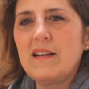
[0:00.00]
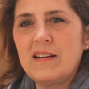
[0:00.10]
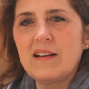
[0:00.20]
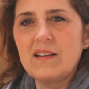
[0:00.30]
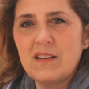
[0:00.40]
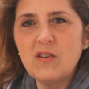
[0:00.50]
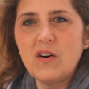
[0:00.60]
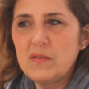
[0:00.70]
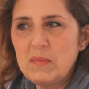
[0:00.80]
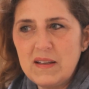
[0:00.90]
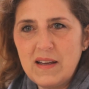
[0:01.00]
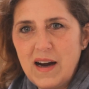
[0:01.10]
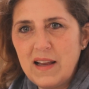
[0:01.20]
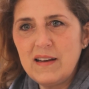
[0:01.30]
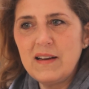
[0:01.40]
eine, eine
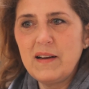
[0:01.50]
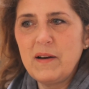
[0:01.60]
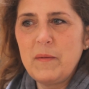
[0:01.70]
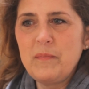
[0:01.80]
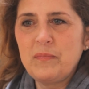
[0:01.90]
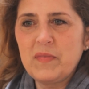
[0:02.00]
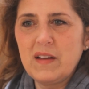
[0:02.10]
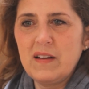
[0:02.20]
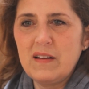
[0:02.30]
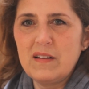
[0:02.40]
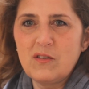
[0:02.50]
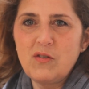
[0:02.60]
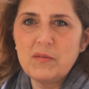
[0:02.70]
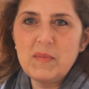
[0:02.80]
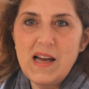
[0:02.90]
crossmediale, ähm, äh, ein
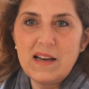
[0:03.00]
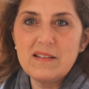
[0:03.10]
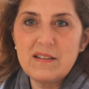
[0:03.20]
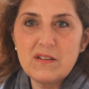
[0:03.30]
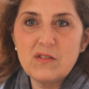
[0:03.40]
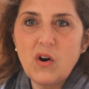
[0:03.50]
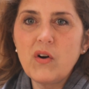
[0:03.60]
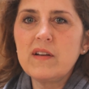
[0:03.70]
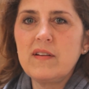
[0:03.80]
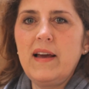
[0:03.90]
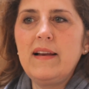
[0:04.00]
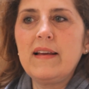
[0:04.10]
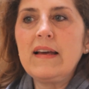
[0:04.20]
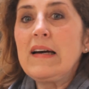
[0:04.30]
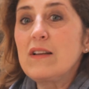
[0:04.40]
crossmediales Storytelling.